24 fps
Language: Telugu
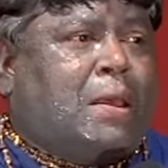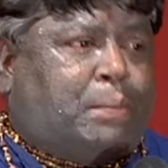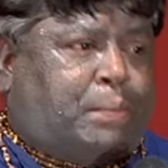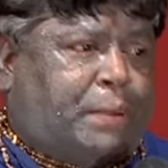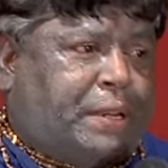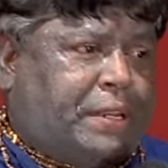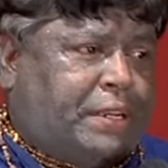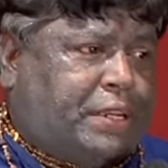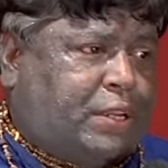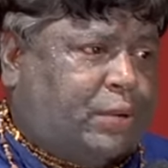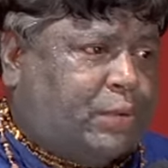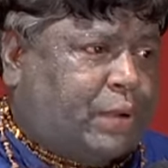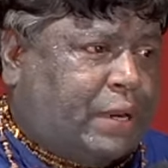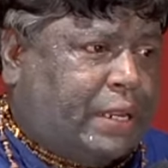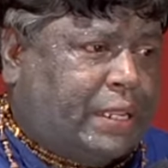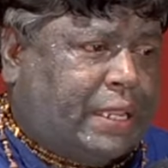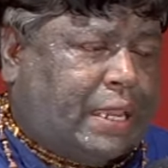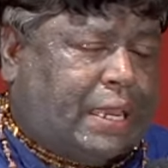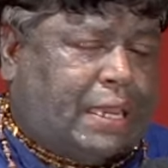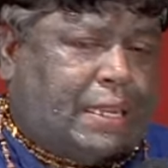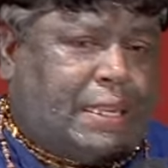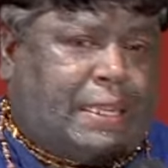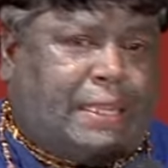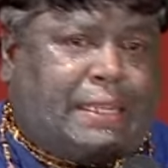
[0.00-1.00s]
పిండి
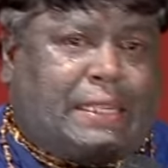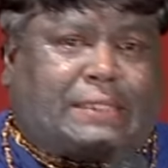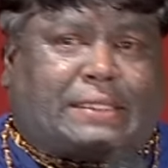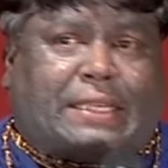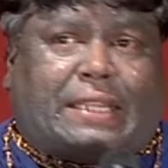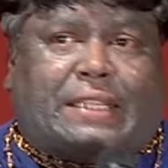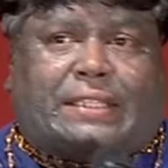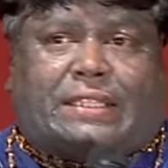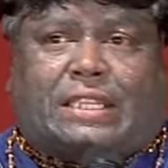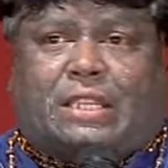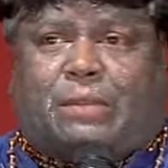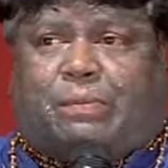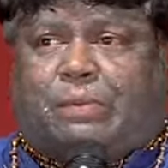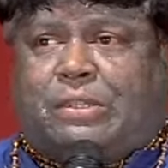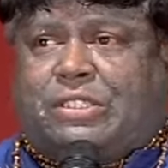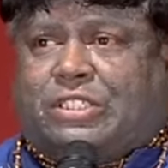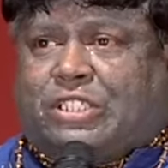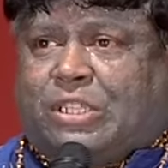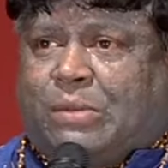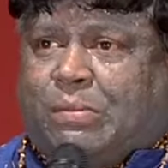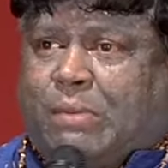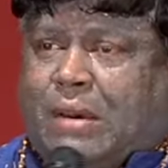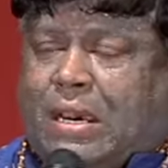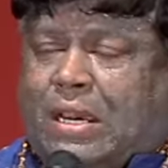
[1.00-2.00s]
వడియాలైనా సరి
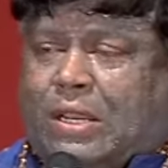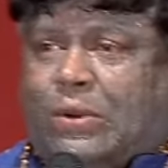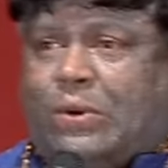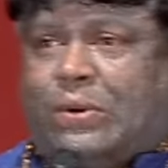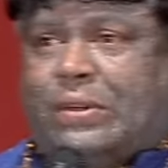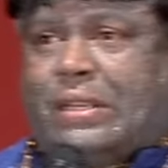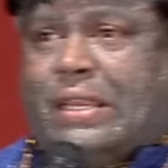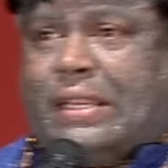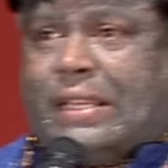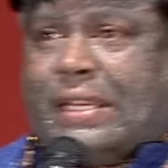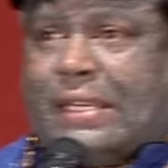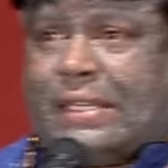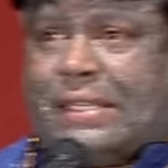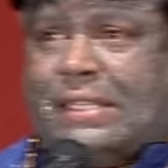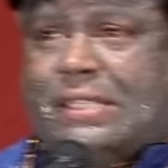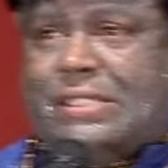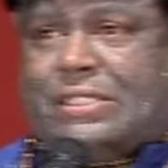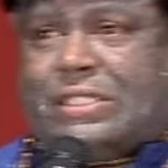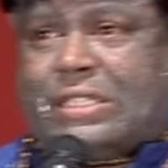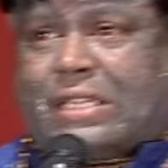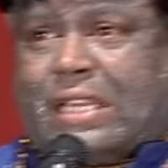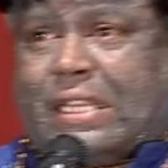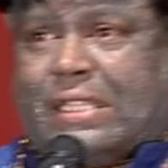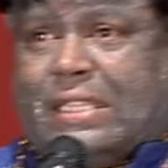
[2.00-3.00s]
తినిపించి మాలోన
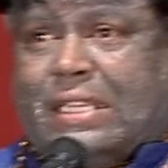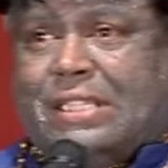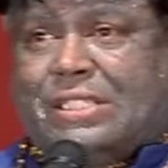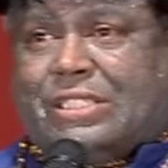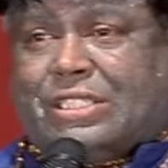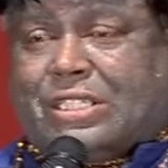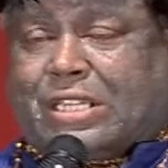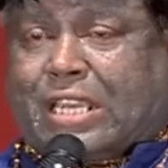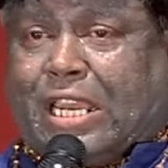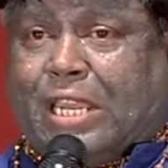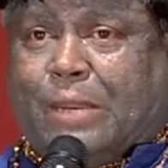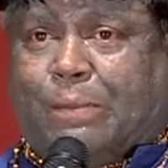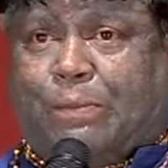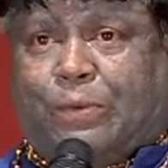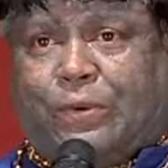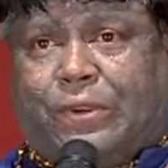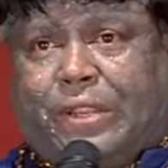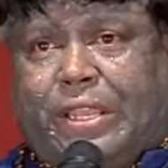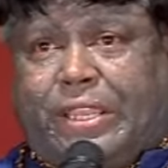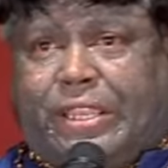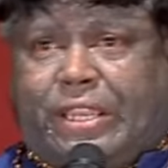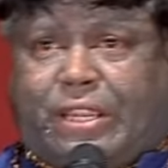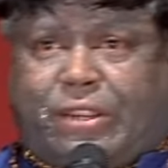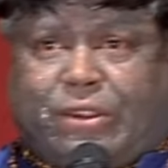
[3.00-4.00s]
రెట్టించి కదిలించి
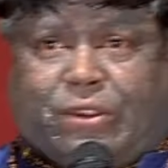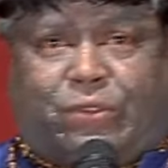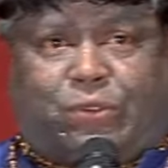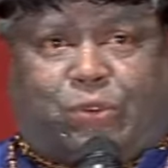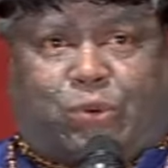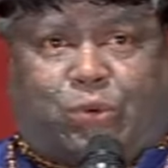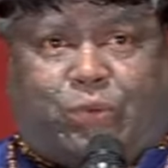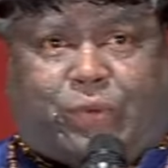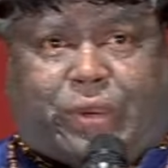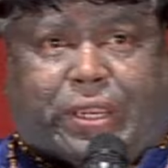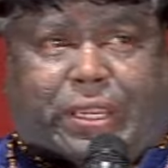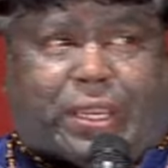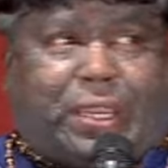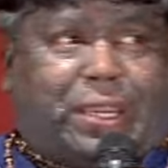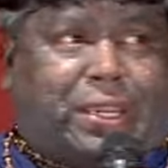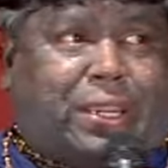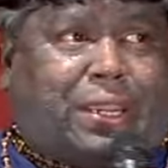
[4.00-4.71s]
కైపునే ఎక్కింతువి